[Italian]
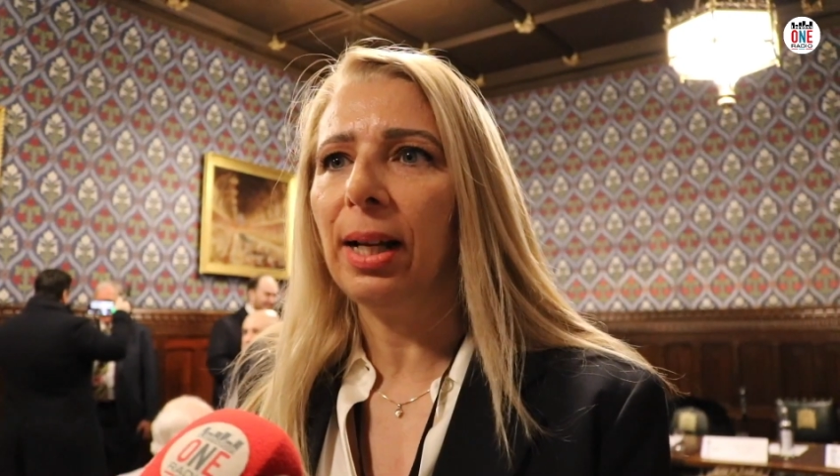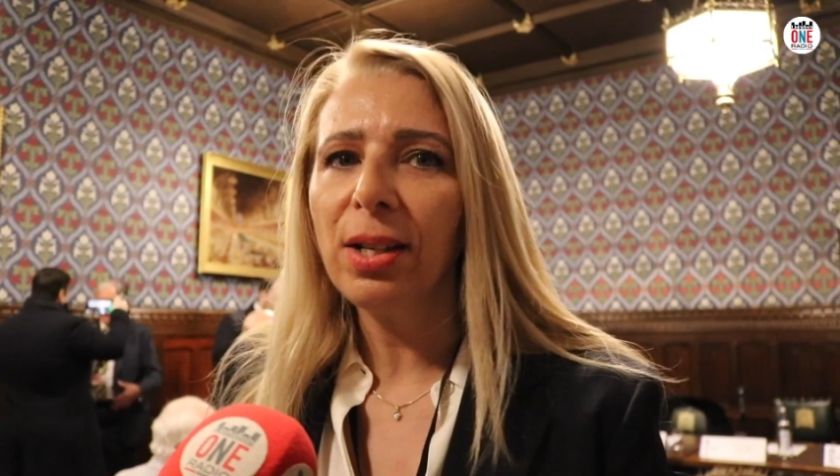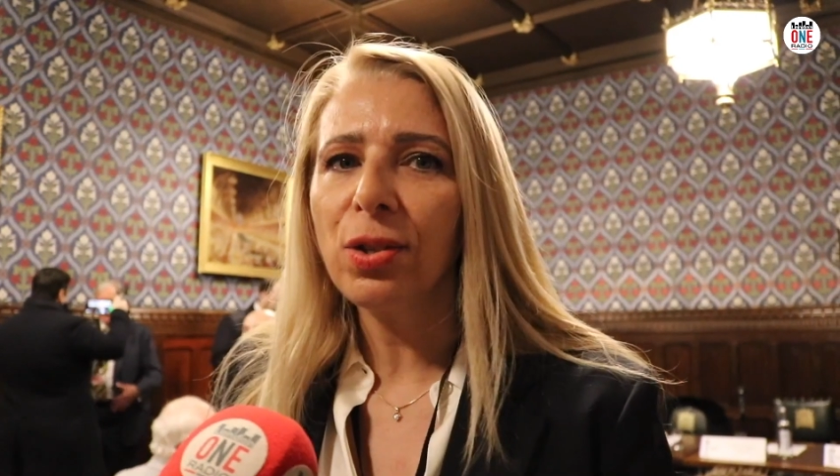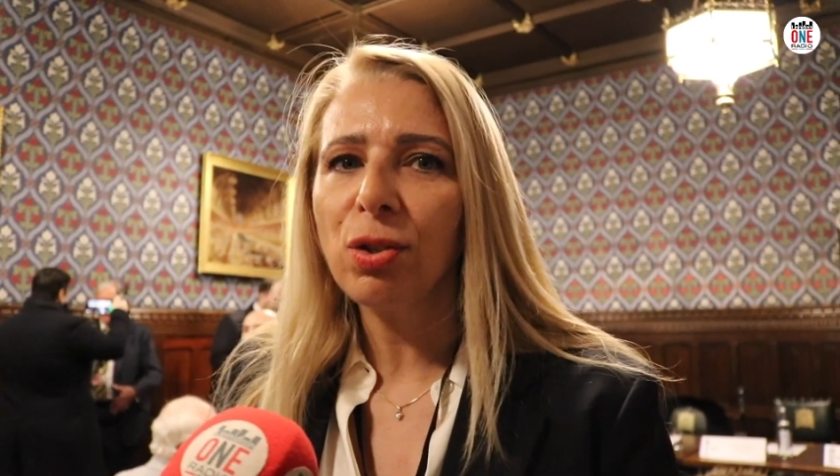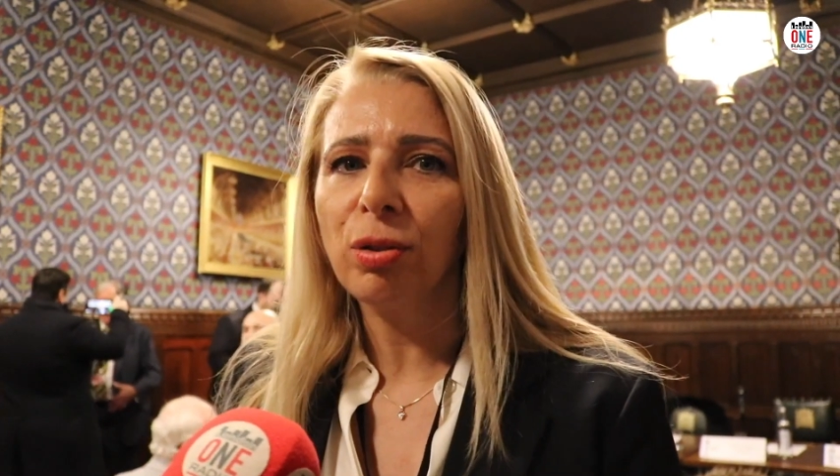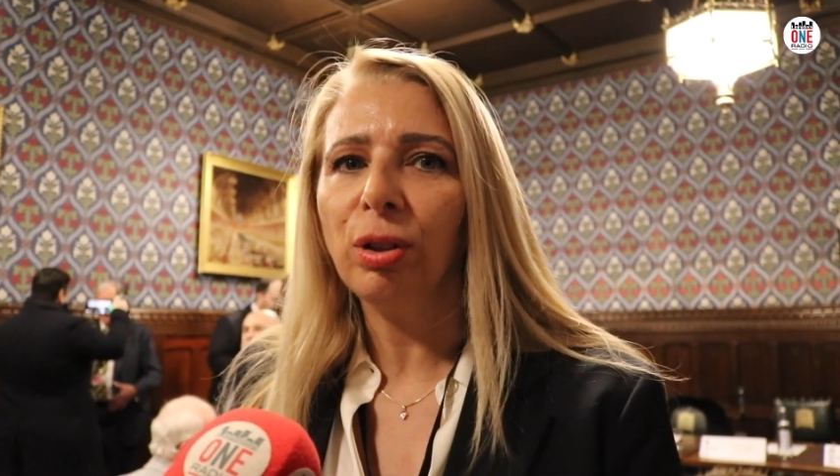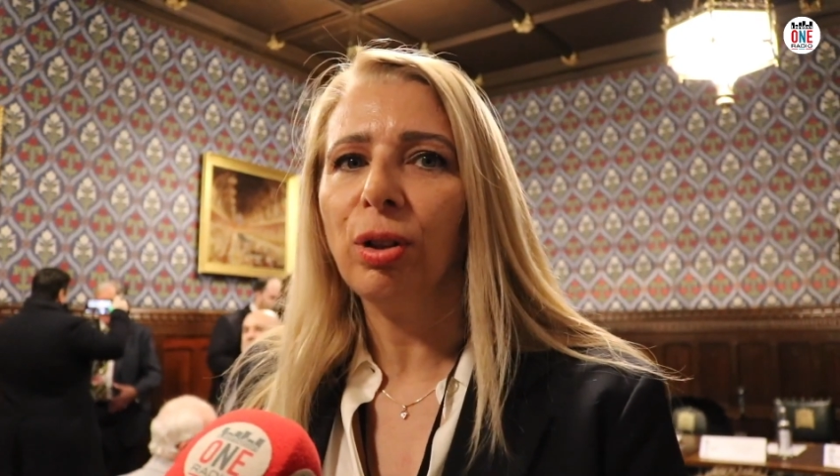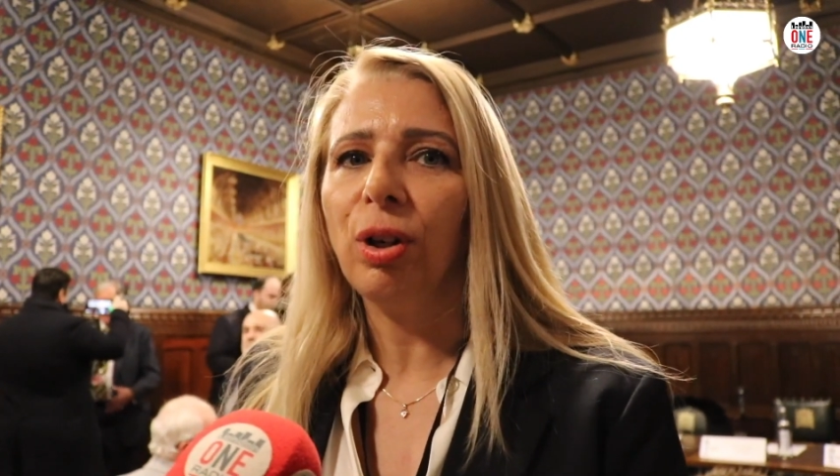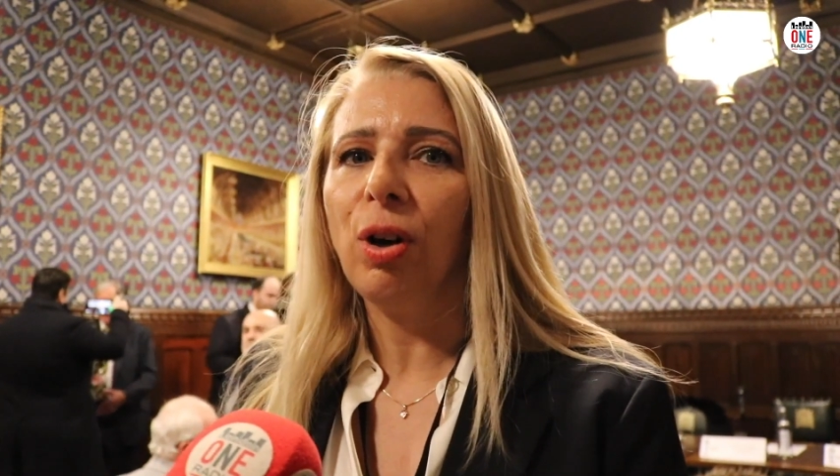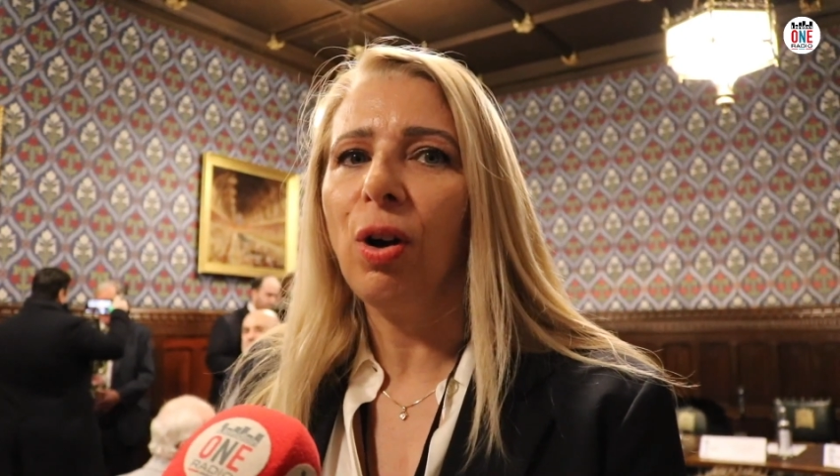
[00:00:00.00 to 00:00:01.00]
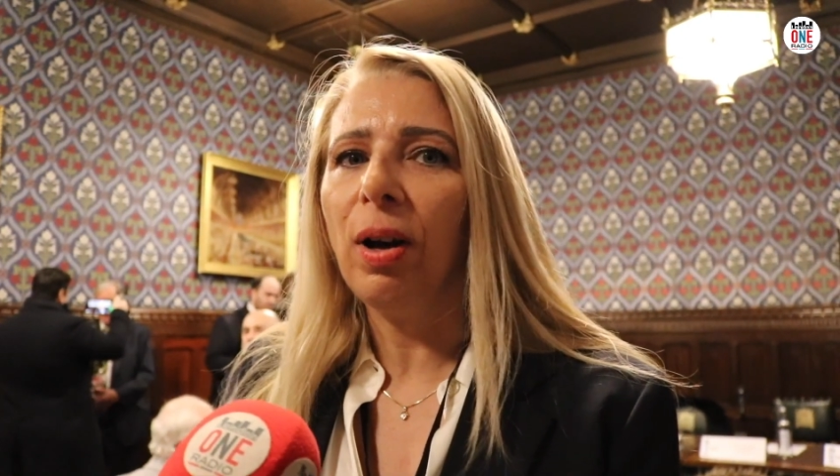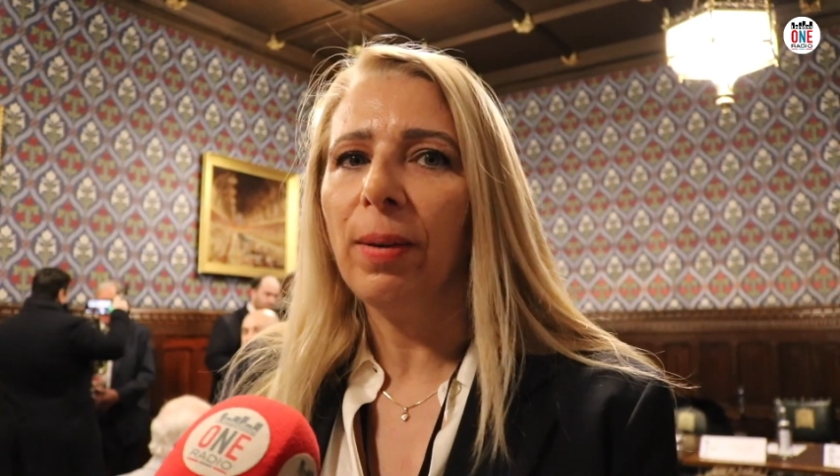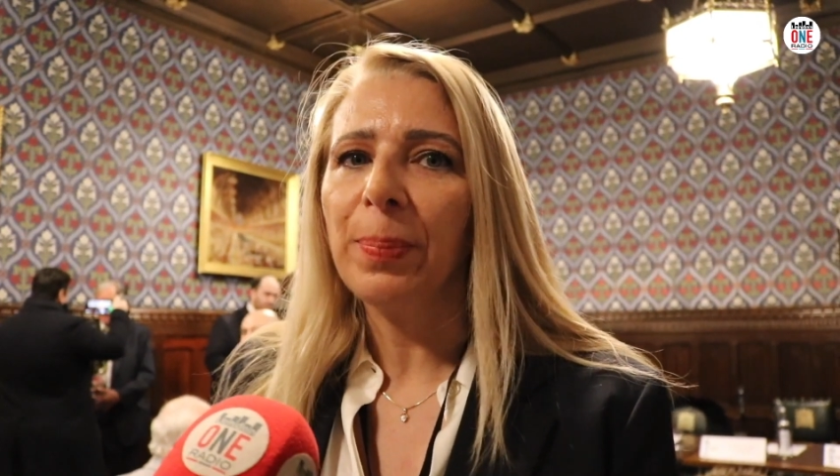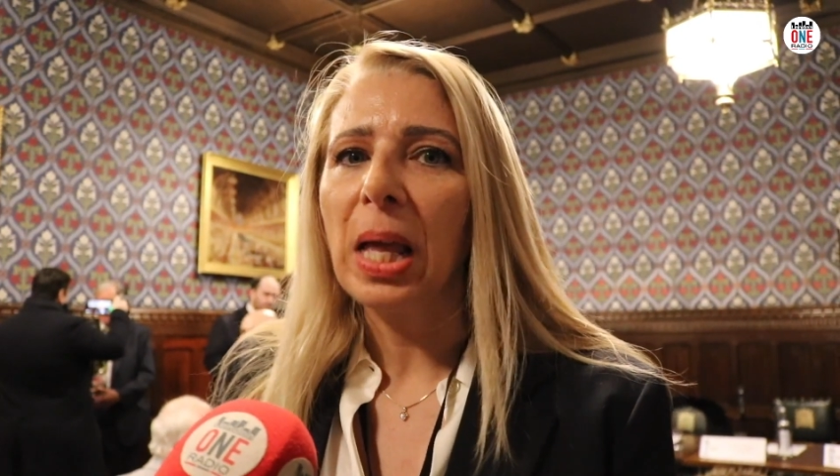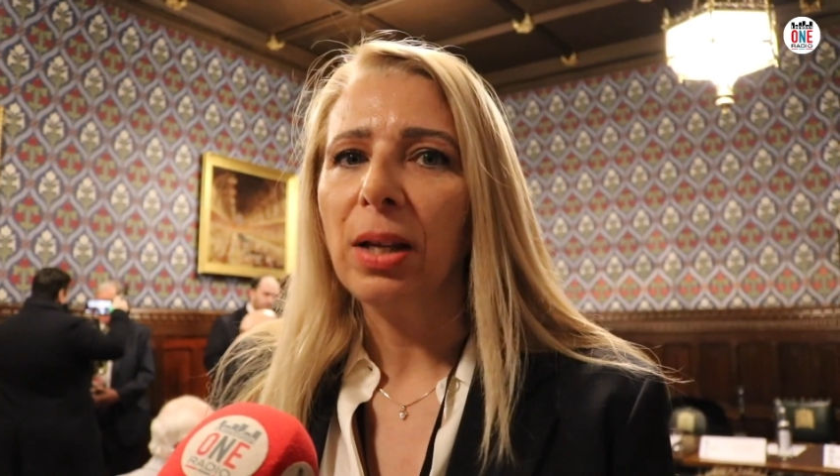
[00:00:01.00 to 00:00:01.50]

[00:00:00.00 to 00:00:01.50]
Sono